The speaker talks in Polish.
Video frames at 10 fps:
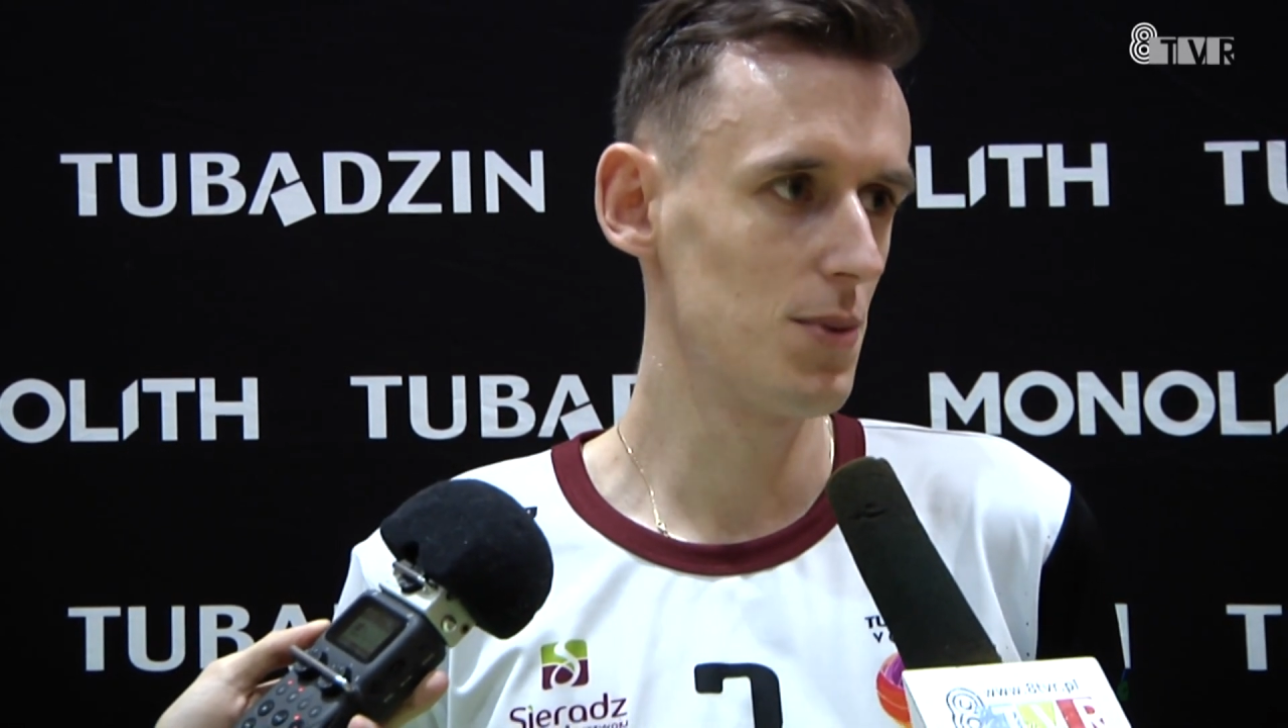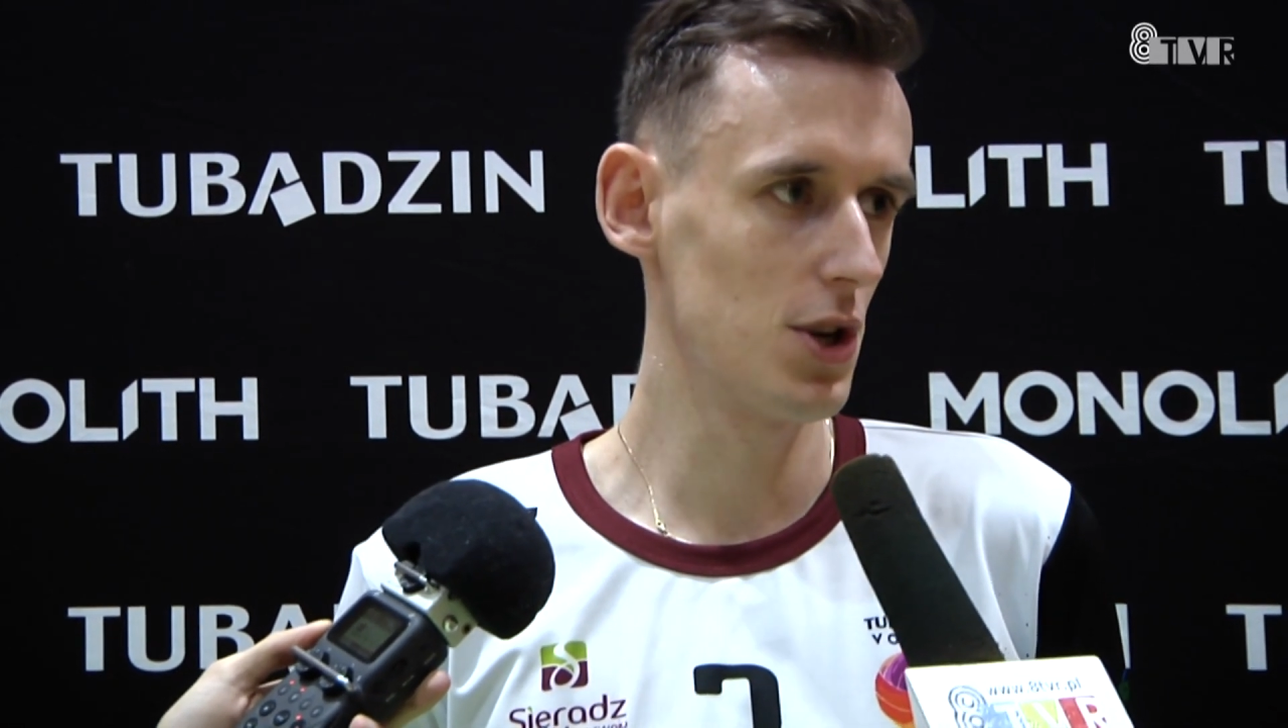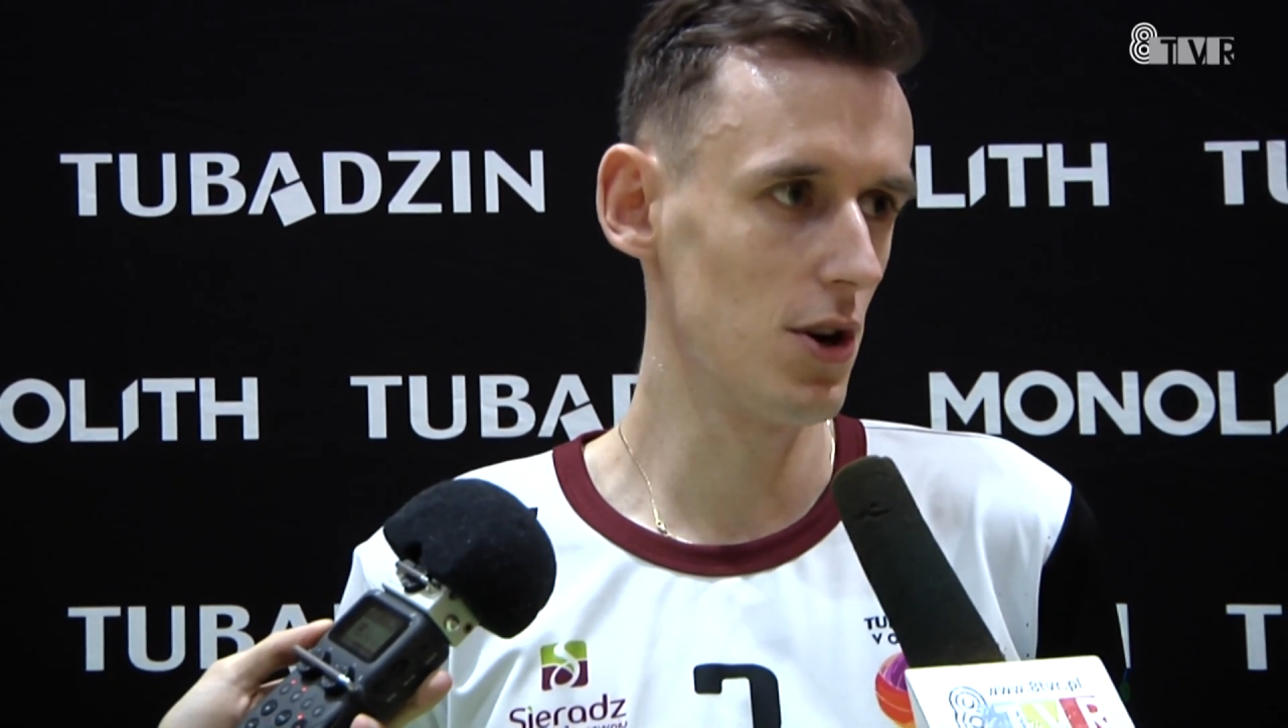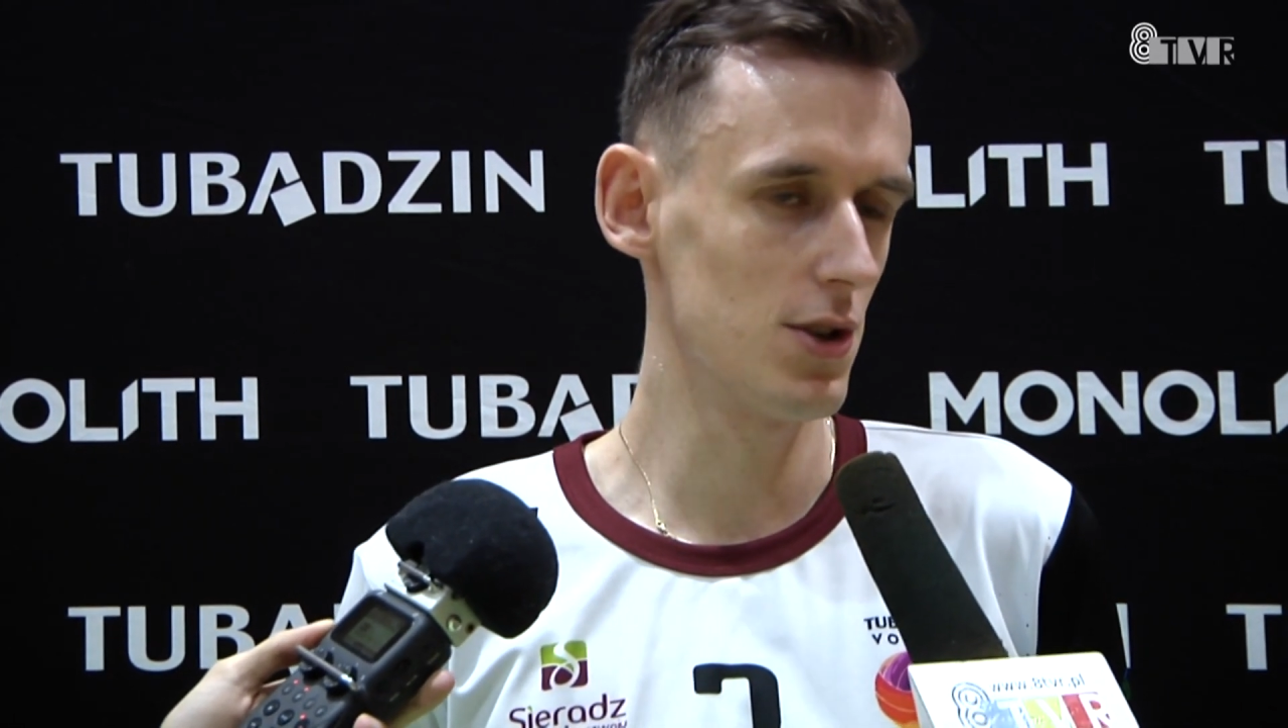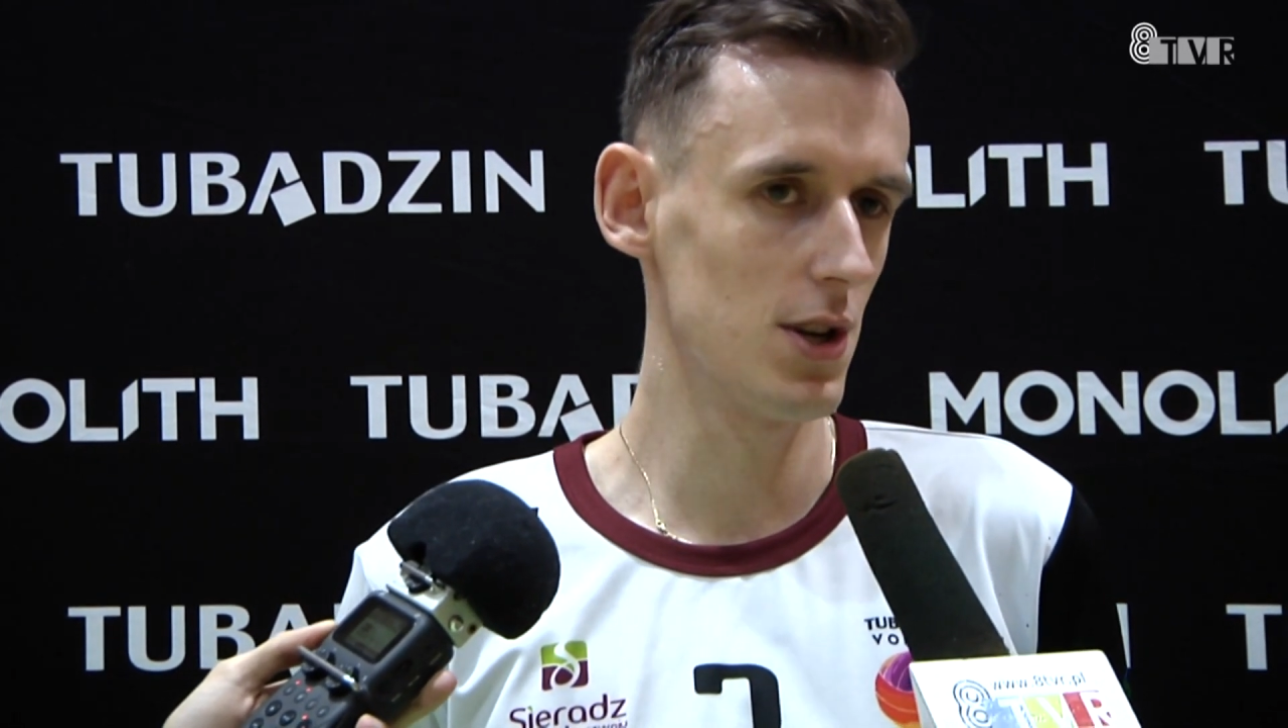
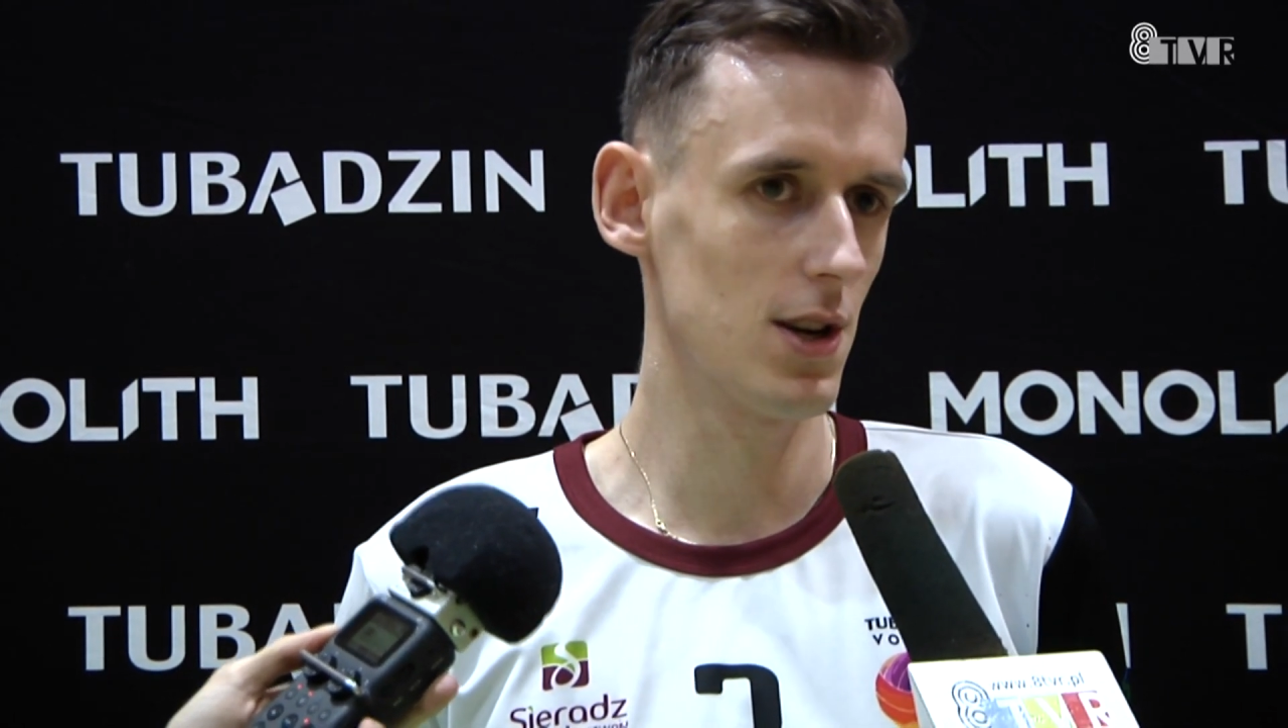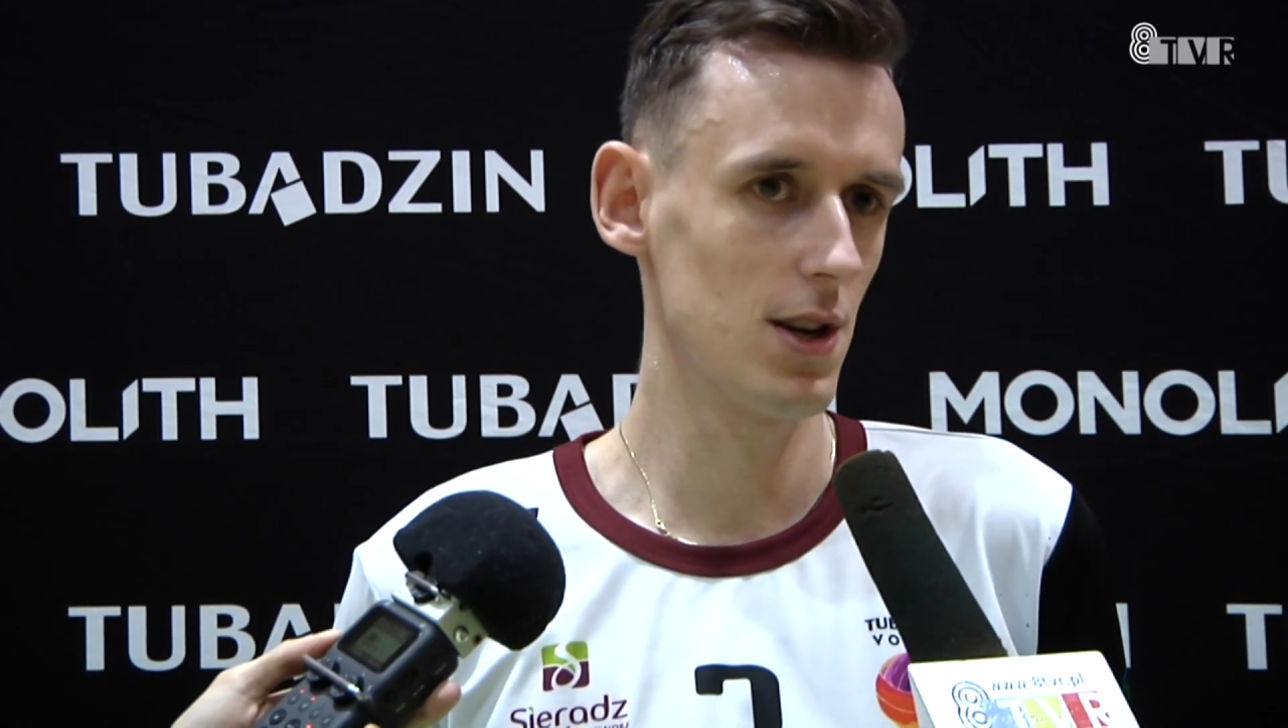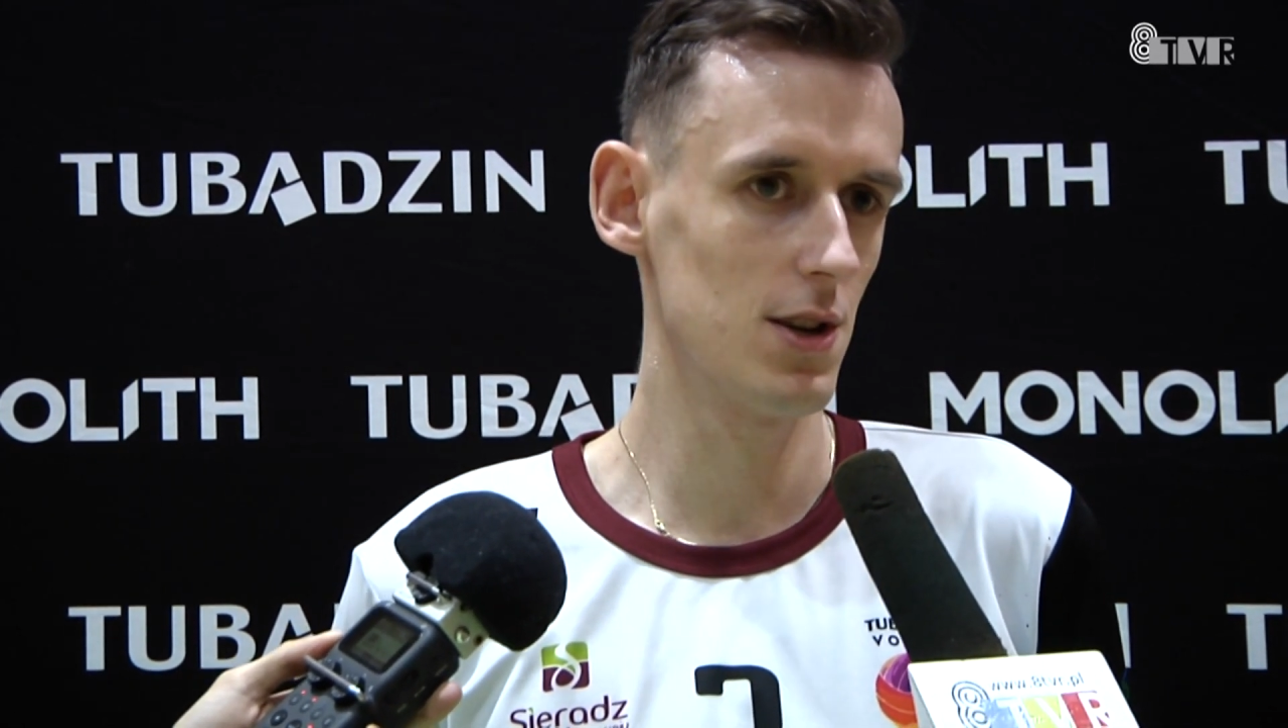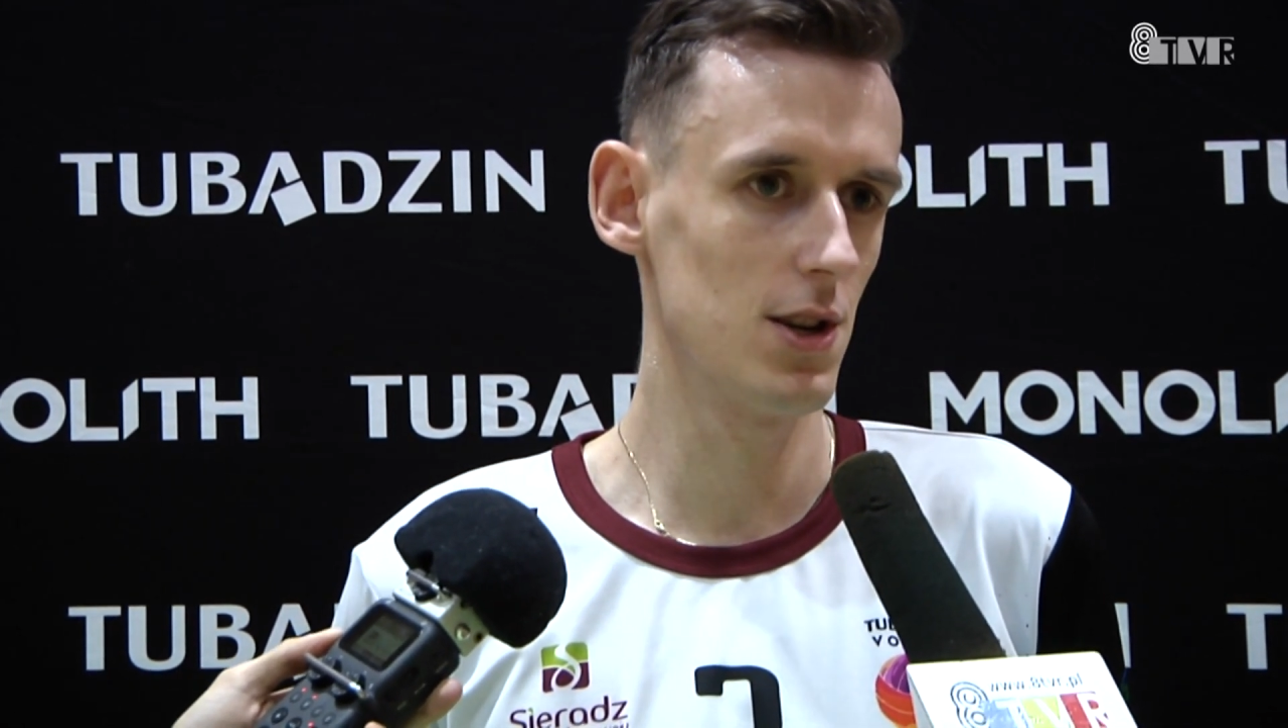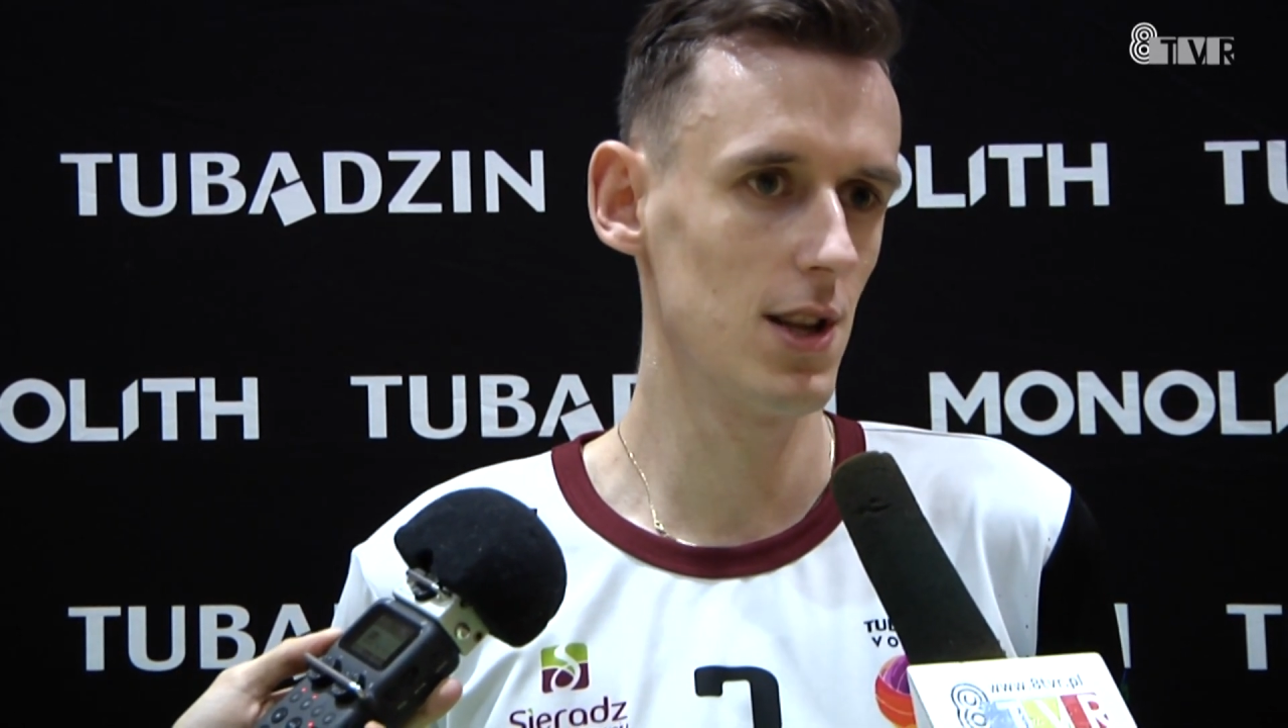przyjąć ich e,